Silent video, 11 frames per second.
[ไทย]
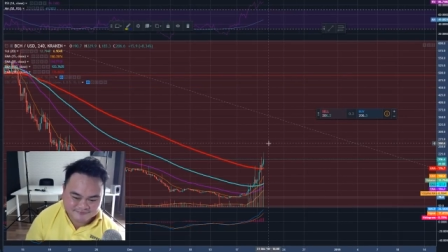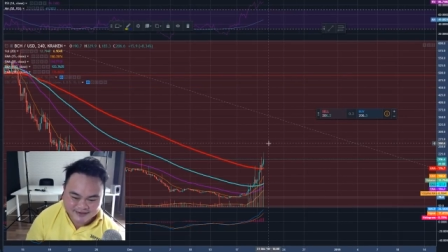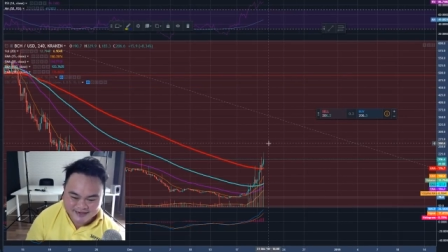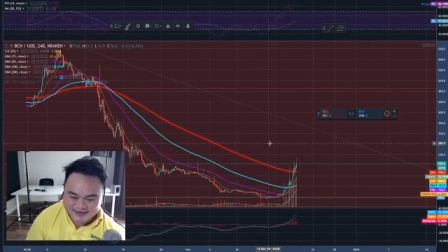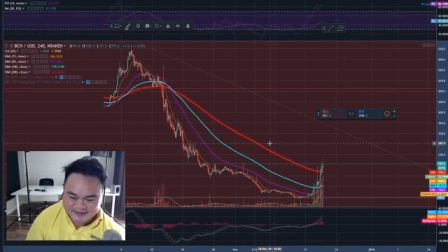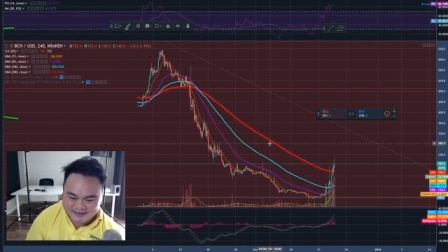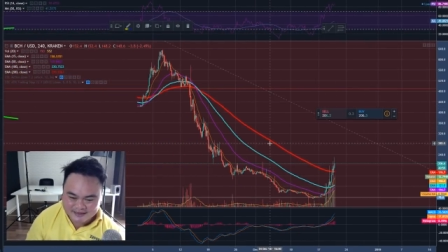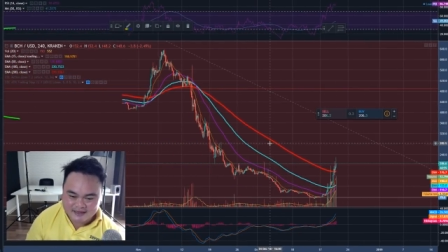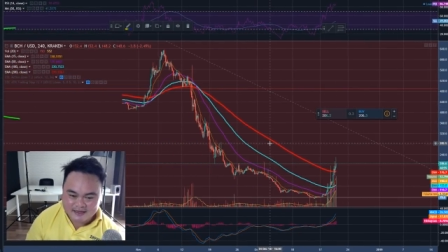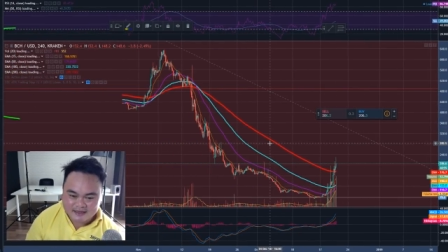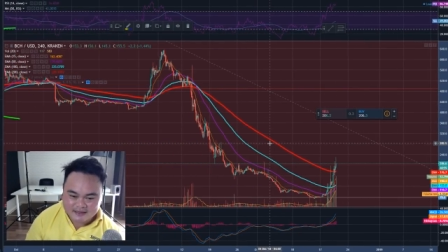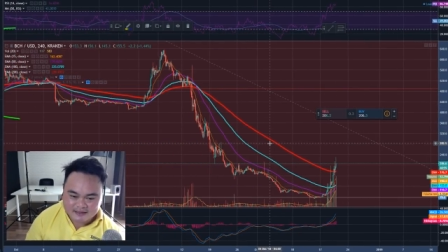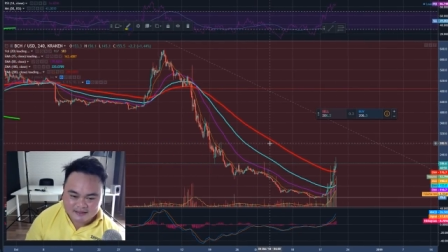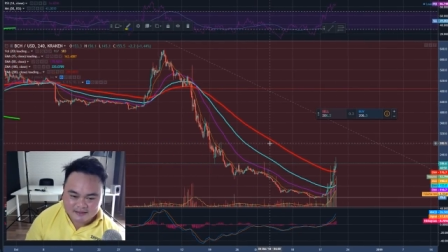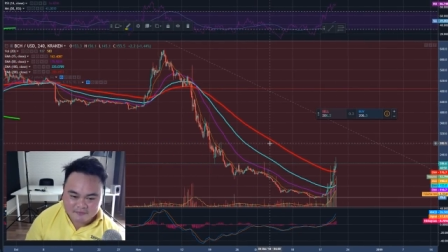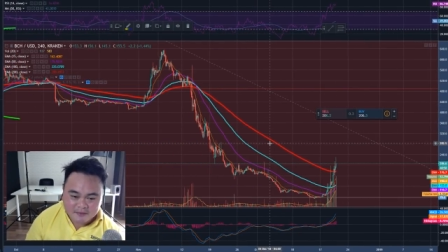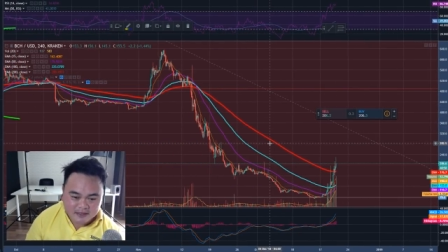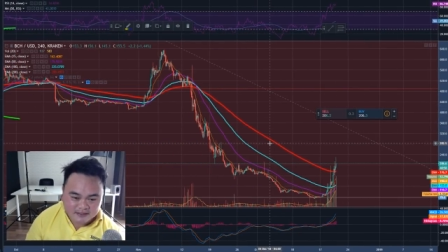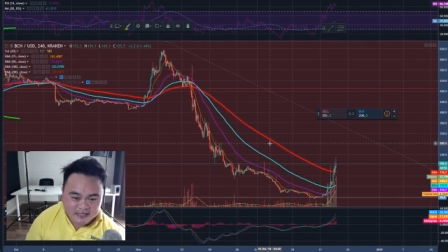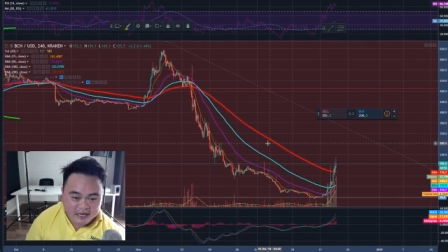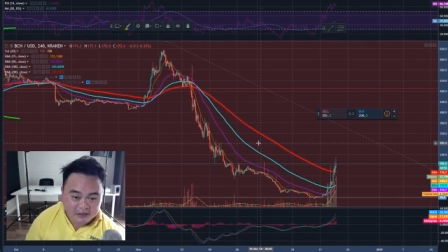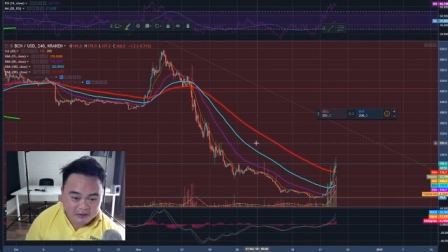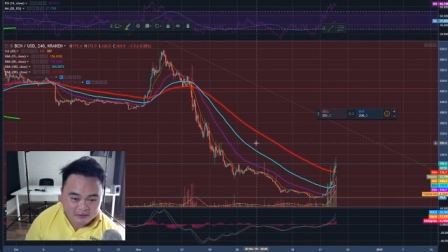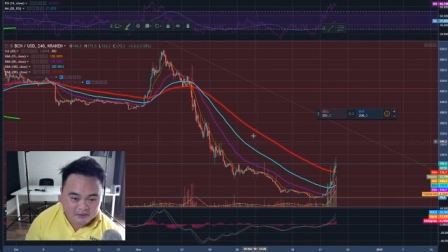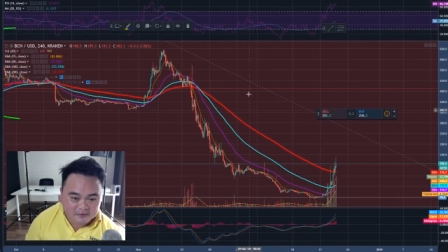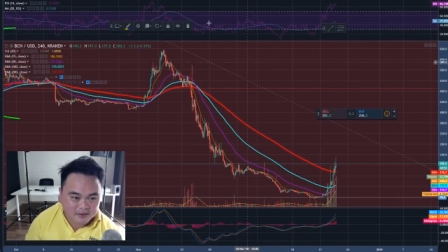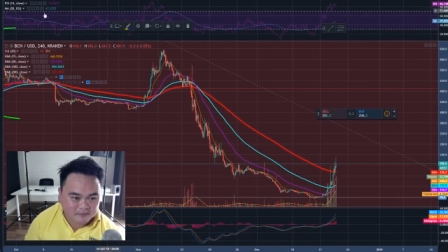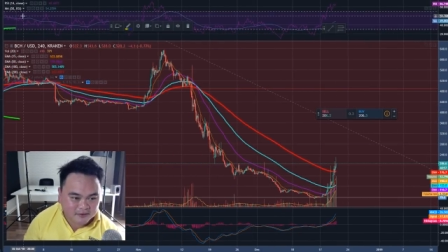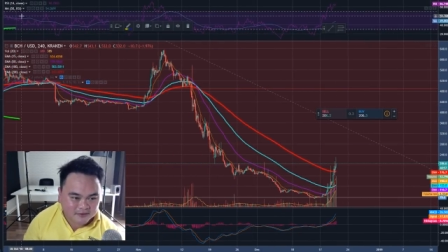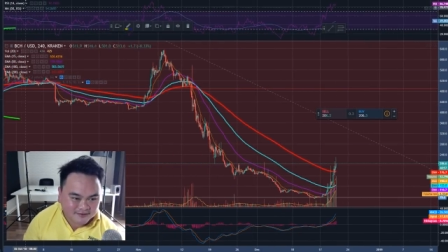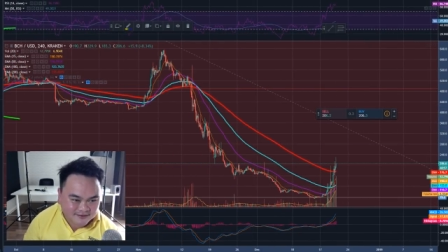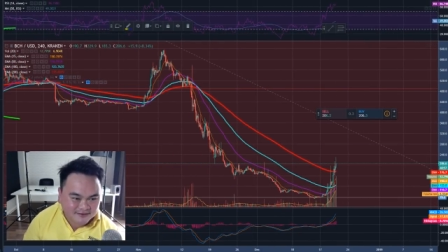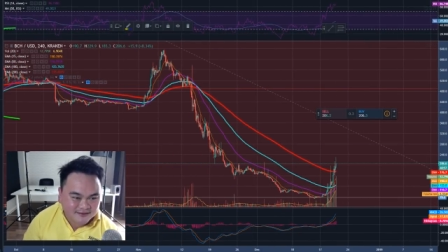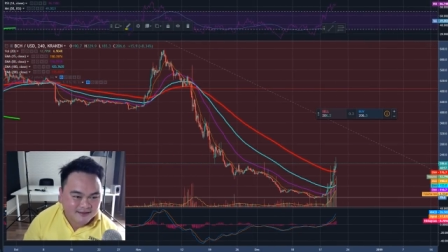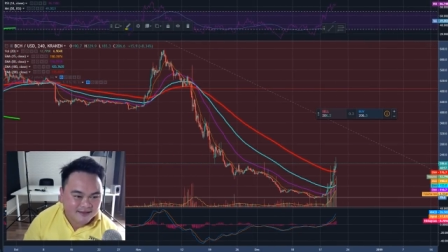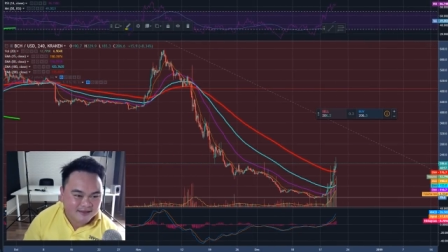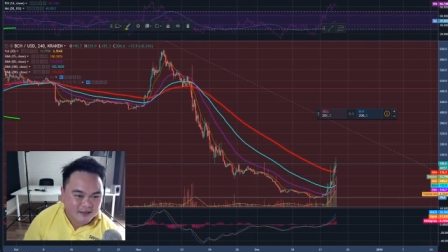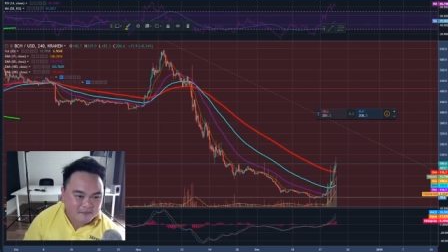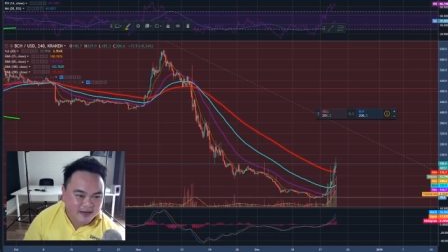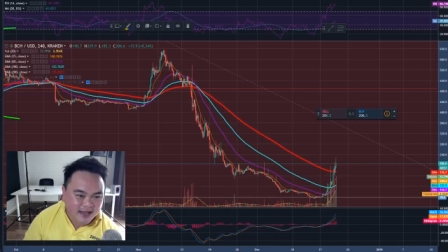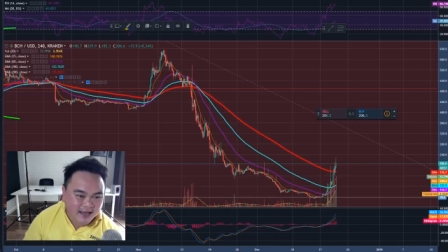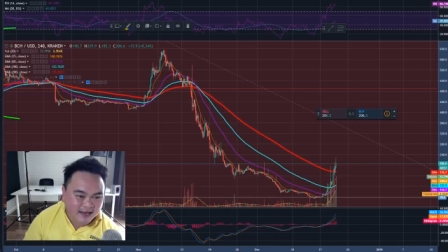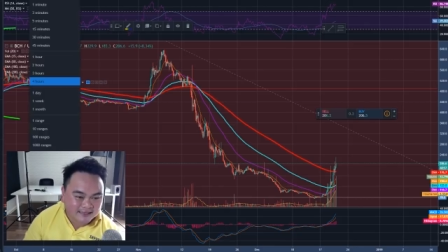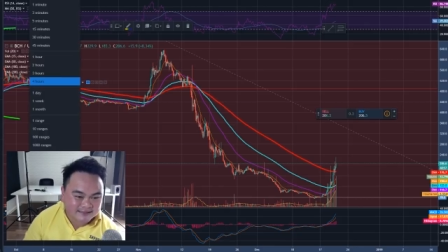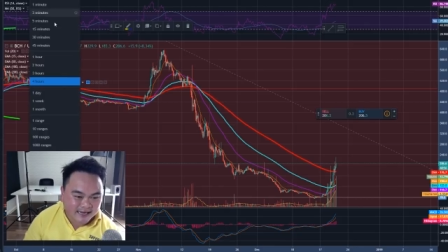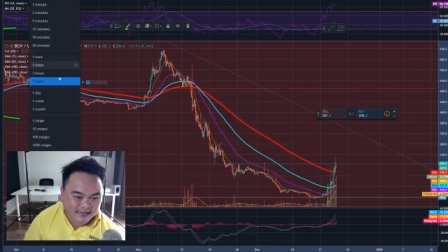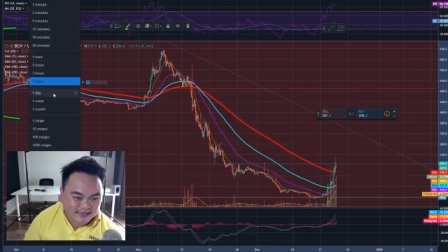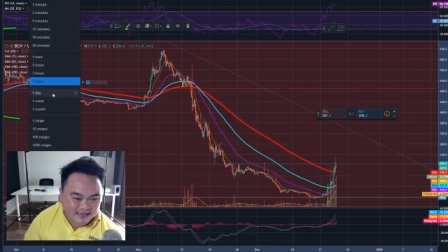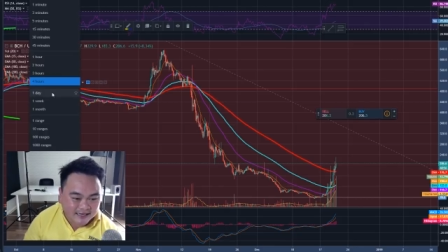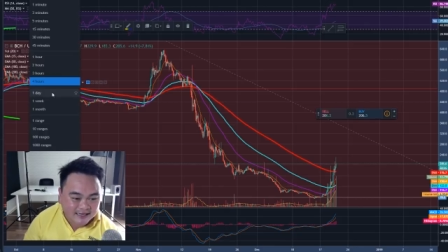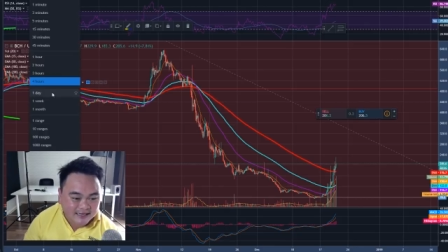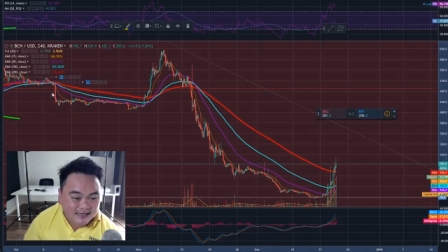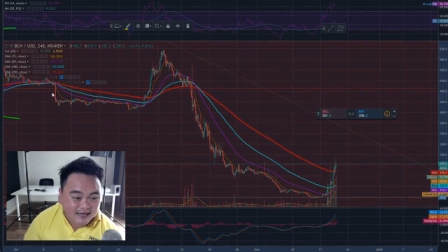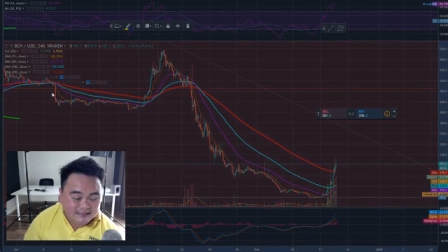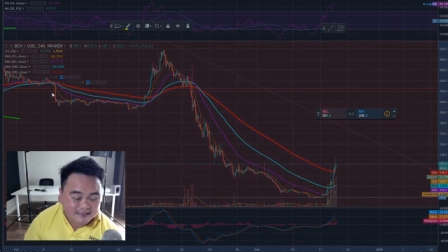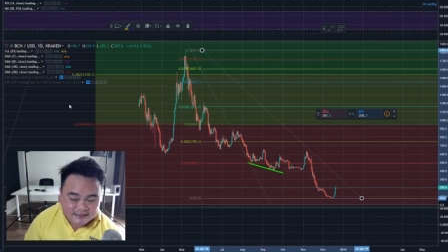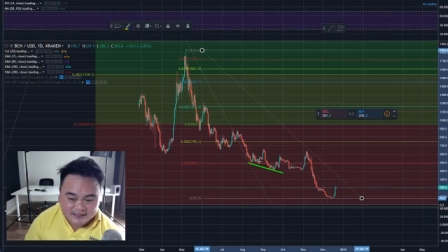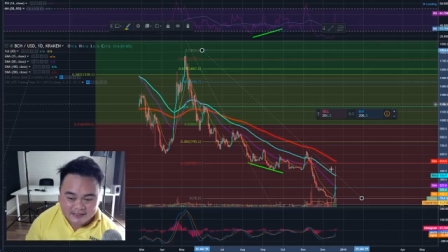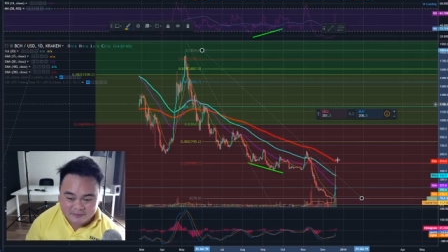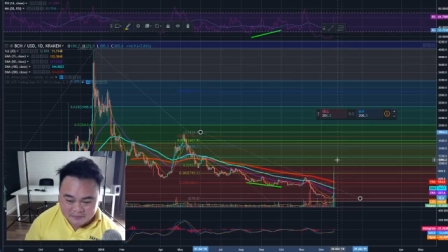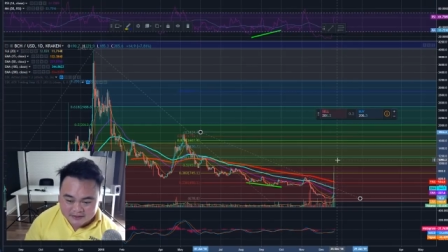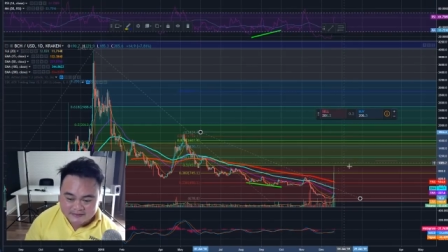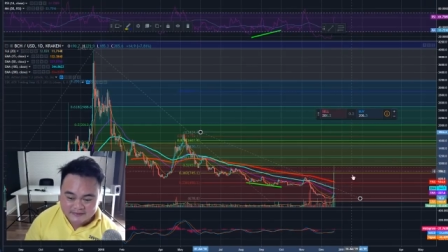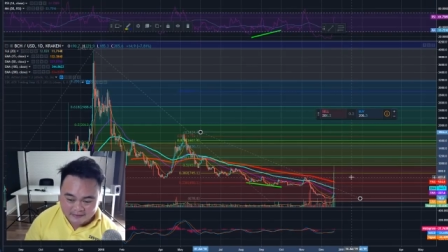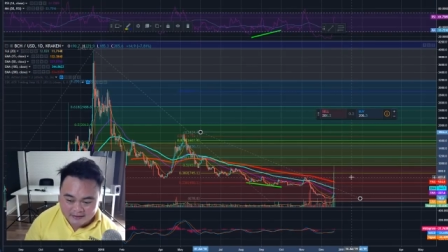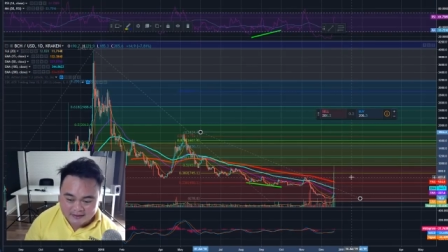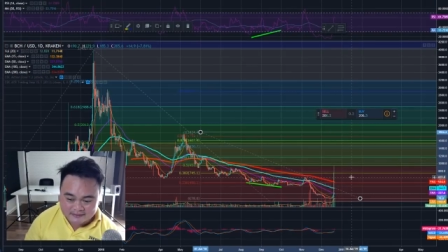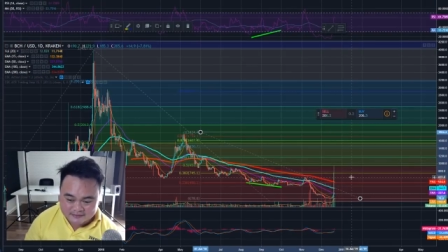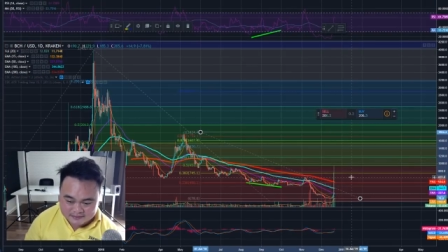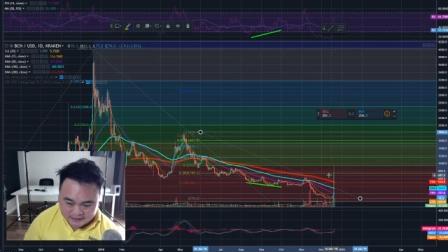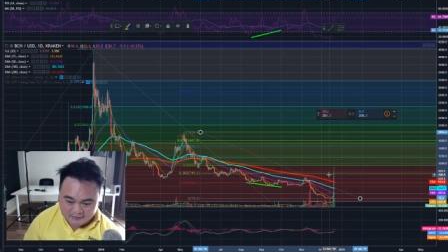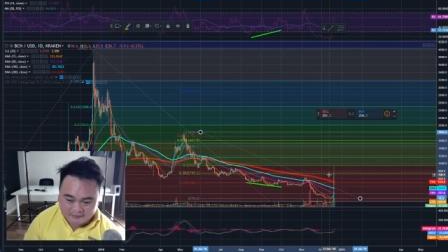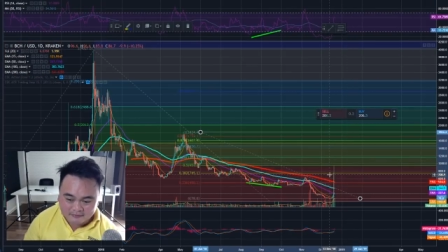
ว่างั้นนะไม่เผื่อใจกันเลยเนาะแบบ ไม่ได้ให้กำลังใจเลยนะใครซื้อตอนนี้ผมว่าเสีย